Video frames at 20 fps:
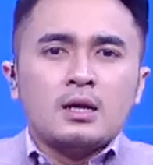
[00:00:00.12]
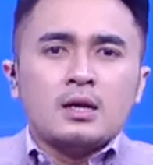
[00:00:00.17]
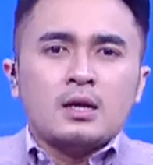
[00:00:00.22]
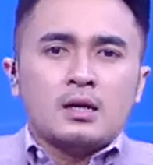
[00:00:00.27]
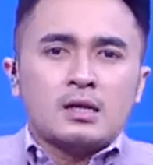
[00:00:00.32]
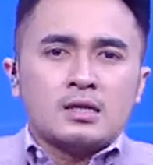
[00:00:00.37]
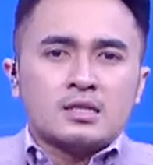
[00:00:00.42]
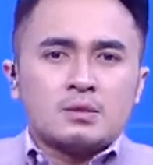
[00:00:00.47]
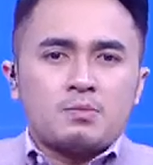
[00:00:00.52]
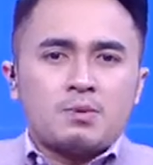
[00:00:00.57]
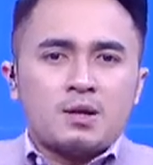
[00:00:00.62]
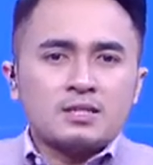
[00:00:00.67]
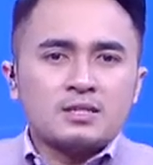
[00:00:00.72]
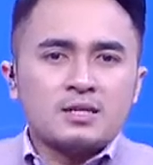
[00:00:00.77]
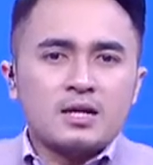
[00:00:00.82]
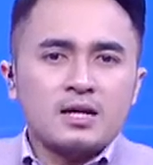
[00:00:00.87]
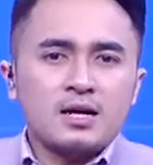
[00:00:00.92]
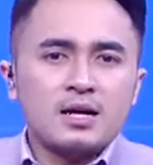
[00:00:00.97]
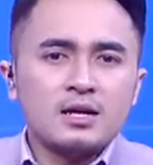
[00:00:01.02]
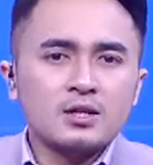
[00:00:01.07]
Sepanjang
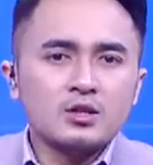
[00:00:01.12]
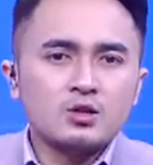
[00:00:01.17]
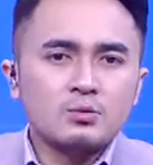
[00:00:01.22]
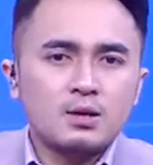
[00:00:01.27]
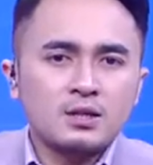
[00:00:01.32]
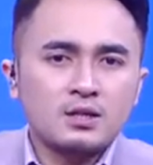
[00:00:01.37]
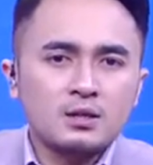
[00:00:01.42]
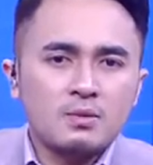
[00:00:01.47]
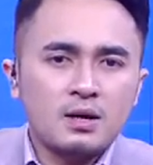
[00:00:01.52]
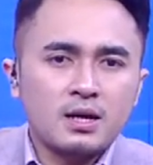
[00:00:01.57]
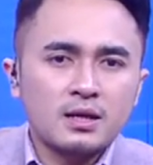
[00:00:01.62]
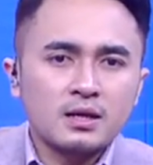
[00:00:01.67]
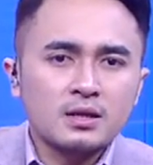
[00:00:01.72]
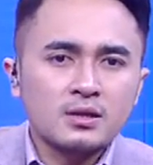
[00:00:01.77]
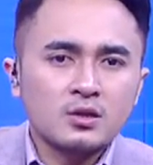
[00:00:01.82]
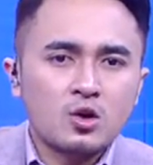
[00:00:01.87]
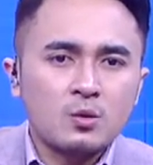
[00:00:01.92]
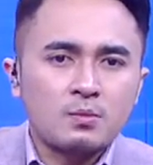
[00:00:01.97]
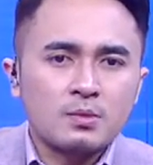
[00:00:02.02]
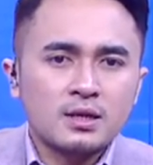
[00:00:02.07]
hari Jumat kemarin,
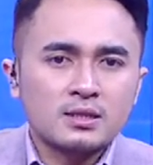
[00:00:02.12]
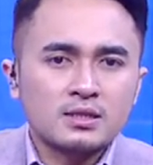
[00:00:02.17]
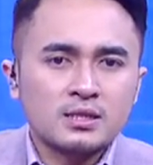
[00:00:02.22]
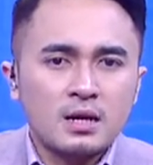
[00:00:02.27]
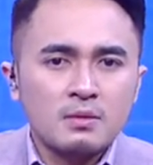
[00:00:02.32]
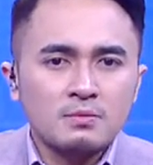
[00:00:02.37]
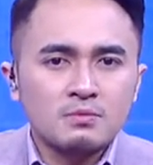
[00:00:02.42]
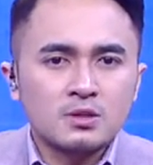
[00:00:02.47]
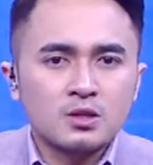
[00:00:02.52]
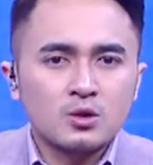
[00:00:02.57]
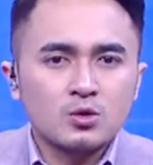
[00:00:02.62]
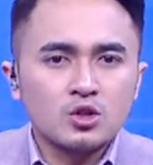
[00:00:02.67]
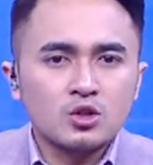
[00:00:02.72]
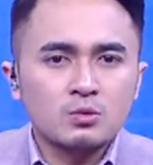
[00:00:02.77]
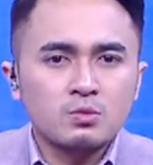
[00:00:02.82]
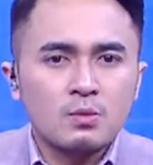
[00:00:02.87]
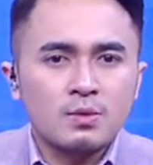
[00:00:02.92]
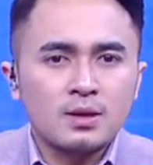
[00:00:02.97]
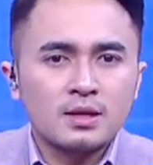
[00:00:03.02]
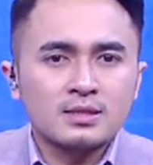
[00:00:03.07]
Komnas HAM terus
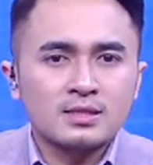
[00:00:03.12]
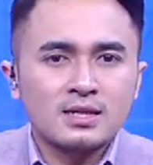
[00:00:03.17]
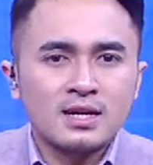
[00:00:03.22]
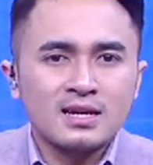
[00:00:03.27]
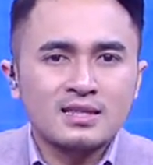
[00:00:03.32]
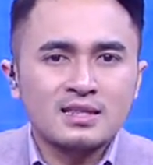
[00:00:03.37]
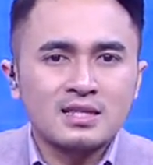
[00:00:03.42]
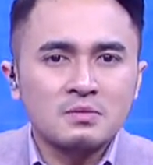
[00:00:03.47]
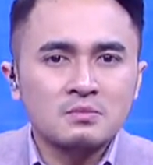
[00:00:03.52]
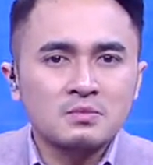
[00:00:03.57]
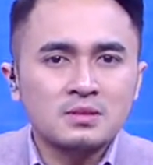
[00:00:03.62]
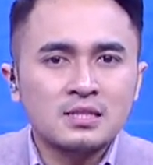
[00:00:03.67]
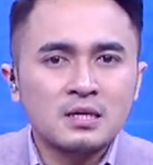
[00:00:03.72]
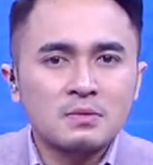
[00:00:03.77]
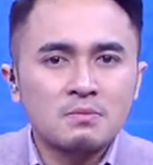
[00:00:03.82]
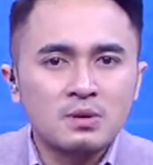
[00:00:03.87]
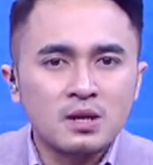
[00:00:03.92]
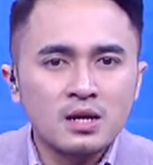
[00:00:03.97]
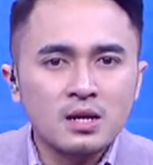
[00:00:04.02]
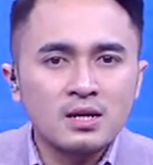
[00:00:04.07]
memeriksa tim
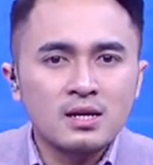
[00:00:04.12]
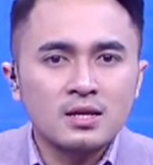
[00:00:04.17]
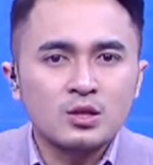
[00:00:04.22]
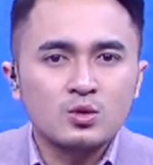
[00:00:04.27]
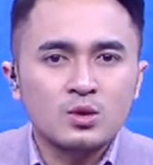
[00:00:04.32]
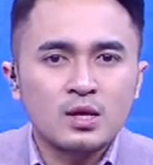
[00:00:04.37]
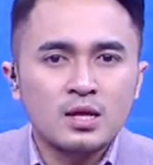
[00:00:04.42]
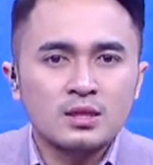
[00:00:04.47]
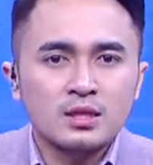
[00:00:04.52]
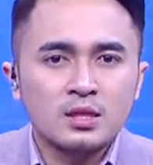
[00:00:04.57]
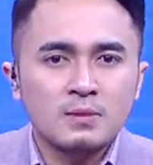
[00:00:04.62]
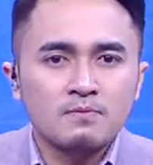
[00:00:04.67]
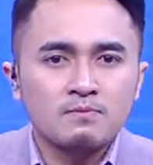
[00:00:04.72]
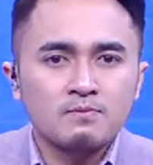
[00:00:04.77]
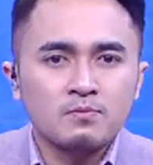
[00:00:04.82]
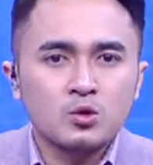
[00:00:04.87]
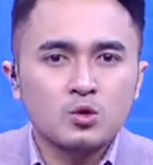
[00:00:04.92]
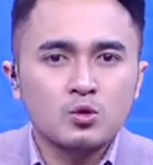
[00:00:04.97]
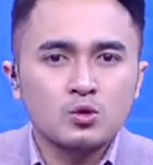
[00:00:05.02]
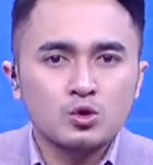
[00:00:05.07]
siber dan juga
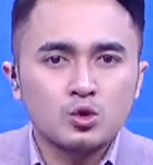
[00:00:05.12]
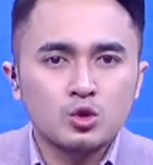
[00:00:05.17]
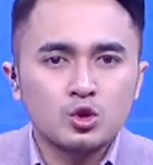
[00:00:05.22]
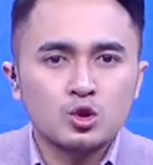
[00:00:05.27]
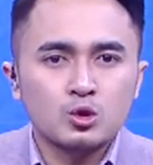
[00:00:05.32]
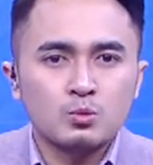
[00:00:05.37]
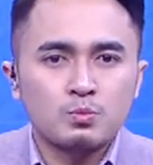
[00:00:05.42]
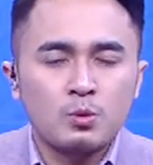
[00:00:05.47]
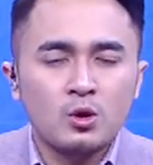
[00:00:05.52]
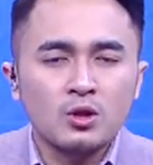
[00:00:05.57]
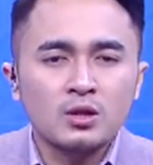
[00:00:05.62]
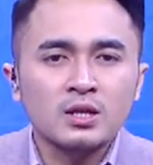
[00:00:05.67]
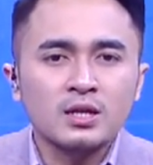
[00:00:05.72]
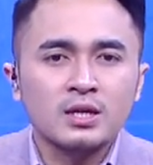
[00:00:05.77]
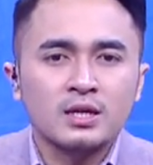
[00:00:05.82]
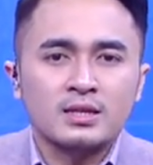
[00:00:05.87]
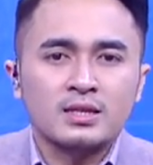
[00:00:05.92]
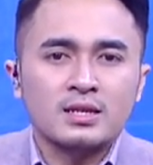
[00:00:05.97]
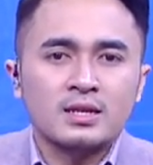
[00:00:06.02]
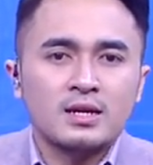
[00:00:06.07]
tim khusus
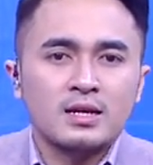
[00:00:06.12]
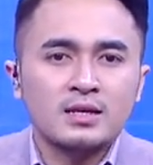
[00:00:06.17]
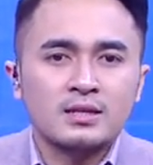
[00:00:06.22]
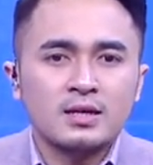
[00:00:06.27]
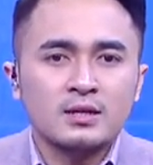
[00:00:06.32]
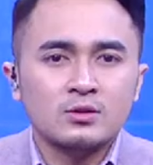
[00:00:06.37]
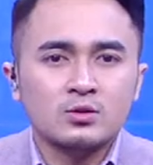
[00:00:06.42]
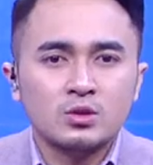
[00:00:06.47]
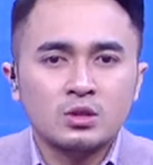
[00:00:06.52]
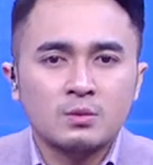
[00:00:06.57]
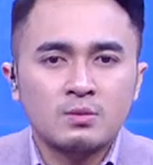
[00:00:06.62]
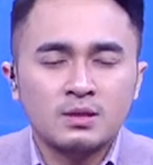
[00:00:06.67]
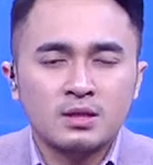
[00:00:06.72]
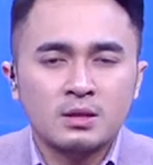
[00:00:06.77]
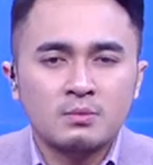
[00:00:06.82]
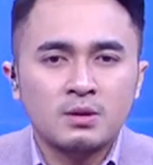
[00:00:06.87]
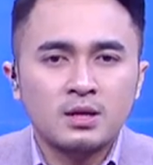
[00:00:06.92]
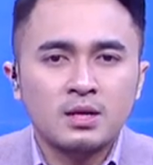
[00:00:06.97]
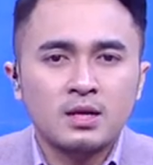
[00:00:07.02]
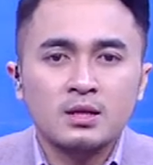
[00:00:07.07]
Polri terkait kasus
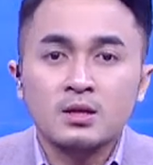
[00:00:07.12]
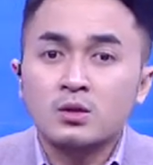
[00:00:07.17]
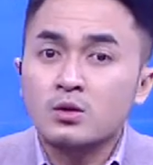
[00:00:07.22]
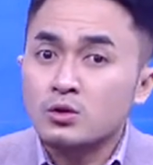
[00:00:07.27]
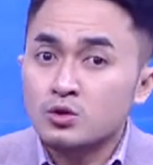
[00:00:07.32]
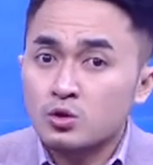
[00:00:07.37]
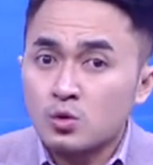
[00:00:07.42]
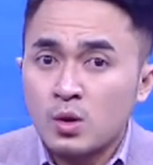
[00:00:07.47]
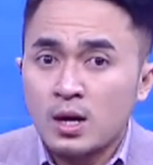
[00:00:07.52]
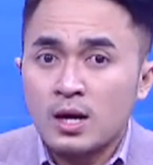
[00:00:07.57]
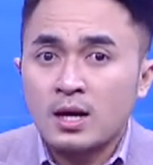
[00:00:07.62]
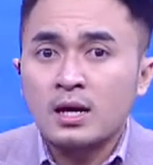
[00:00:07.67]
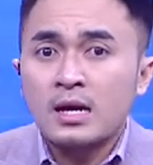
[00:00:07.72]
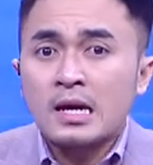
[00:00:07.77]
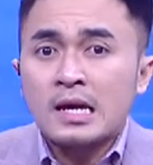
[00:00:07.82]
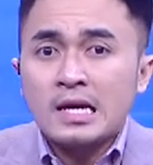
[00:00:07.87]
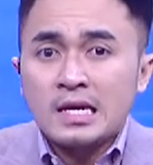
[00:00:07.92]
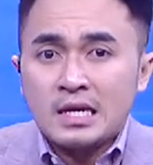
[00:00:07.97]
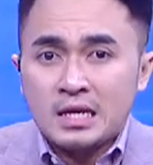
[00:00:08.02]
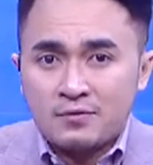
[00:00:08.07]
kematian Brigadir Yosua.
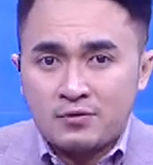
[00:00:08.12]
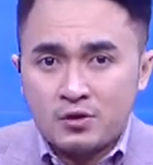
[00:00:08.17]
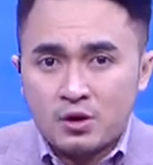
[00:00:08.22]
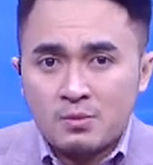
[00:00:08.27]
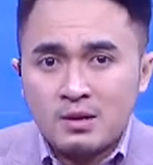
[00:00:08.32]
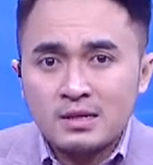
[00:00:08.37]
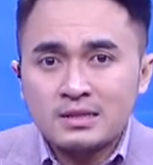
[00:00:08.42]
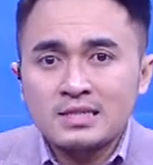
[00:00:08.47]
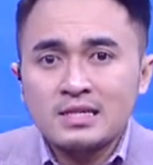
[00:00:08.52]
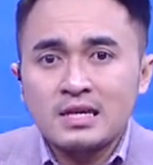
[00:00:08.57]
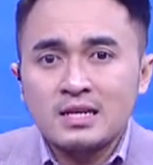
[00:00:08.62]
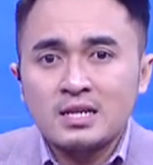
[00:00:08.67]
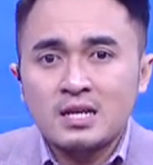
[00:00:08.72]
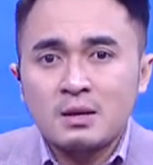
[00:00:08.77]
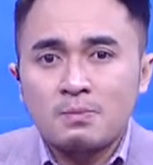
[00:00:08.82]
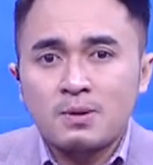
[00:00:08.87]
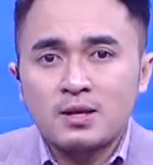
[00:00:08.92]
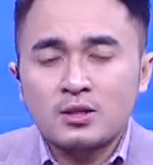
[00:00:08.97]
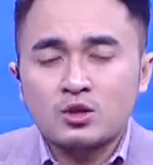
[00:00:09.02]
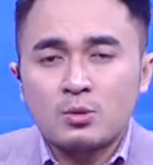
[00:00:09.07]
Informasi
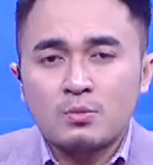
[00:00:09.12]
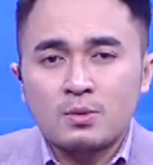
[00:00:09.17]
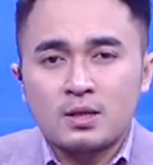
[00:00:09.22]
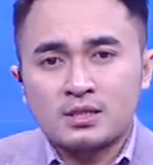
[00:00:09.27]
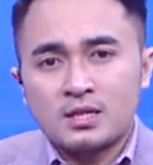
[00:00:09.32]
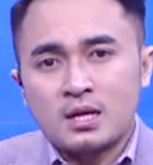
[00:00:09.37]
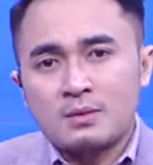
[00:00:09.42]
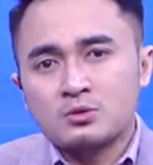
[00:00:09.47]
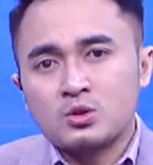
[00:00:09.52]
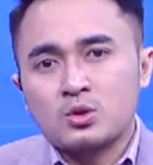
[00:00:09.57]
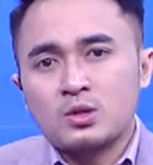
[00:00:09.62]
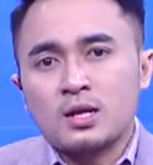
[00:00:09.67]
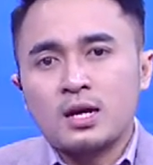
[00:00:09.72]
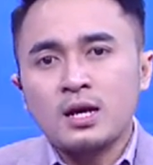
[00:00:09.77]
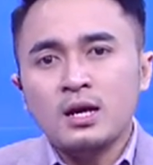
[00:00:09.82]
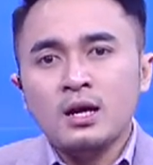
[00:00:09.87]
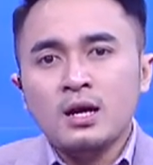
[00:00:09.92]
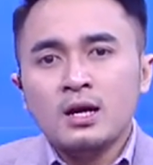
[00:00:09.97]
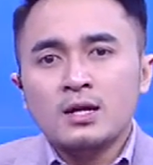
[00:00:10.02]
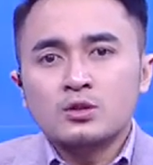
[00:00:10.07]
yang didapat Komnas HAM,
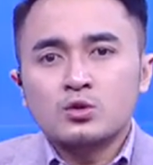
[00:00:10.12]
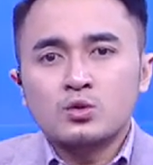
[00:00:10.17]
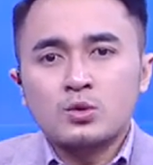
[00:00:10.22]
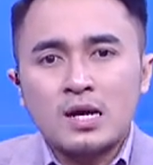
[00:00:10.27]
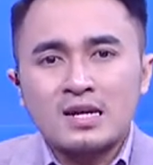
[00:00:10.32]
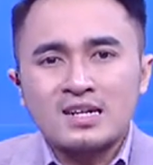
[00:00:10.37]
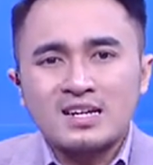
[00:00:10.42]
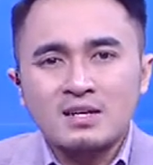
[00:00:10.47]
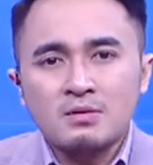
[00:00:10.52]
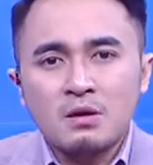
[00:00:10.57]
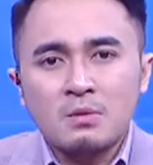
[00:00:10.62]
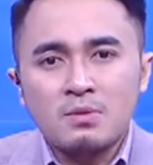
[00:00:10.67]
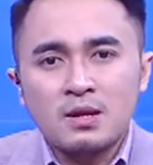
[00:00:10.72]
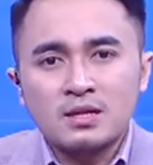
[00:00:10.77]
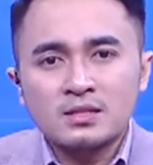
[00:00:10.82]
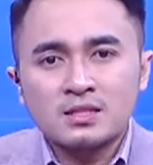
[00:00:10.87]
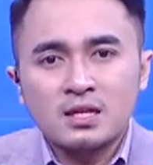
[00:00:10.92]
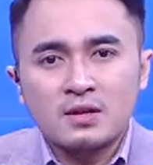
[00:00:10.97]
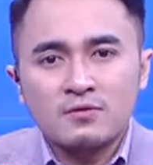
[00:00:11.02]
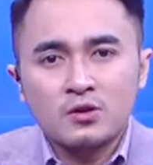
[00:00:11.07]
saudara, sudah ada 15
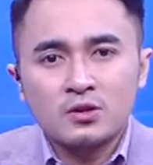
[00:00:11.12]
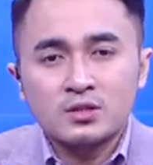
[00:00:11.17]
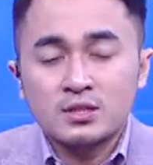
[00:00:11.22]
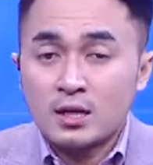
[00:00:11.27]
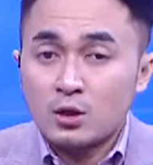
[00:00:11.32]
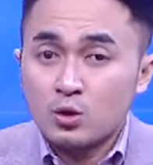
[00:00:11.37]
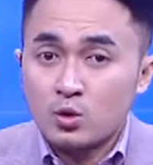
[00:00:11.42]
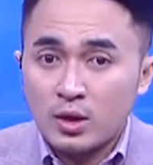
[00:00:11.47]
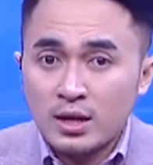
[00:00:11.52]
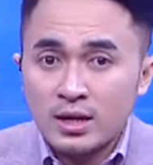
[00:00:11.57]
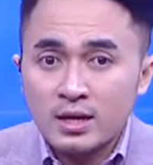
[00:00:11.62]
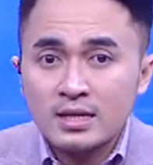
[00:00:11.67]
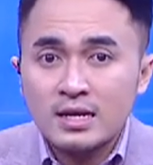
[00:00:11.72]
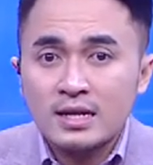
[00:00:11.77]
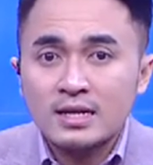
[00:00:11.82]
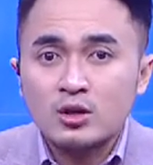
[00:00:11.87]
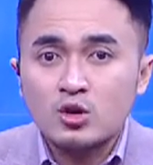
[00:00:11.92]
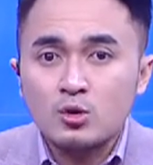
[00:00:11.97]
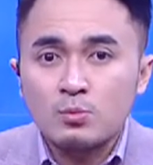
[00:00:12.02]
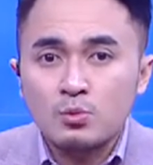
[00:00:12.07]
telepon seluler
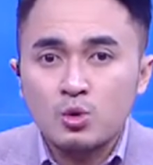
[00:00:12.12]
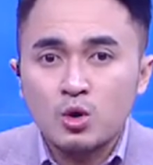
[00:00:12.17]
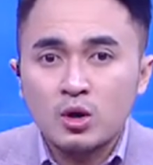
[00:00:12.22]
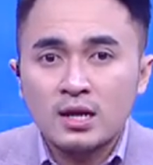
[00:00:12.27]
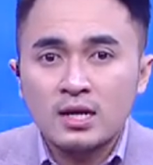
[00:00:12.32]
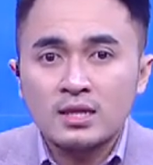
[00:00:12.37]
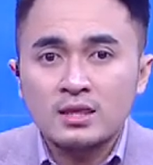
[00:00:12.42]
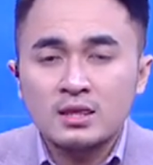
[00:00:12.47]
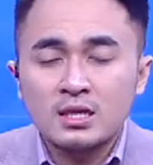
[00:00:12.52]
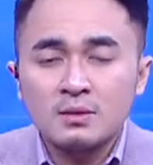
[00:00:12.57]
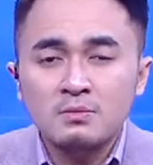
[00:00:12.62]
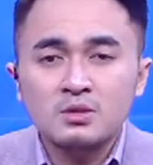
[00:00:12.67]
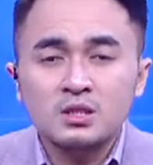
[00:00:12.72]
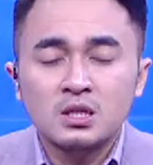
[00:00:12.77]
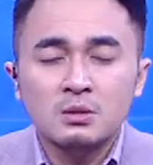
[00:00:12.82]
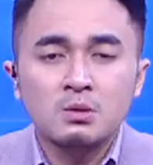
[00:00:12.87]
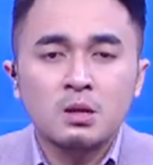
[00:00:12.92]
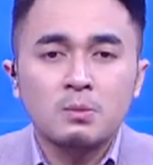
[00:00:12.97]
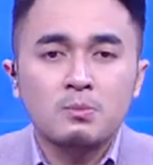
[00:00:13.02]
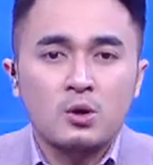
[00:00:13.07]
yang dikumpulkan
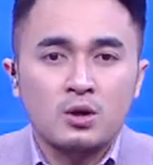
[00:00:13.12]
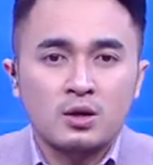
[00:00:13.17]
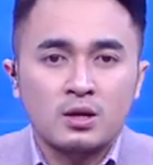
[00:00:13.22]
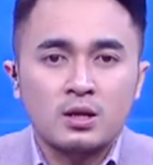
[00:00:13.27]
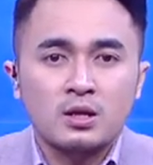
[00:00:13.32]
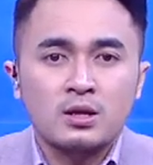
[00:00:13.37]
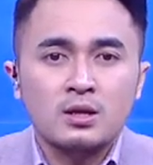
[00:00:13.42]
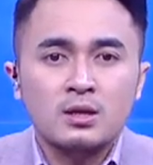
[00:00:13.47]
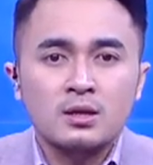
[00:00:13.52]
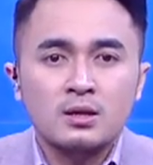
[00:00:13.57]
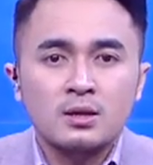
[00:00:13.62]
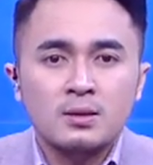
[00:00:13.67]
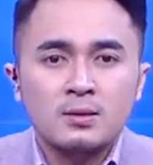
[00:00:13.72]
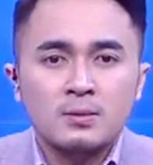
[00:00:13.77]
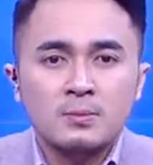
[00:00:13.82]
tim siber Polri.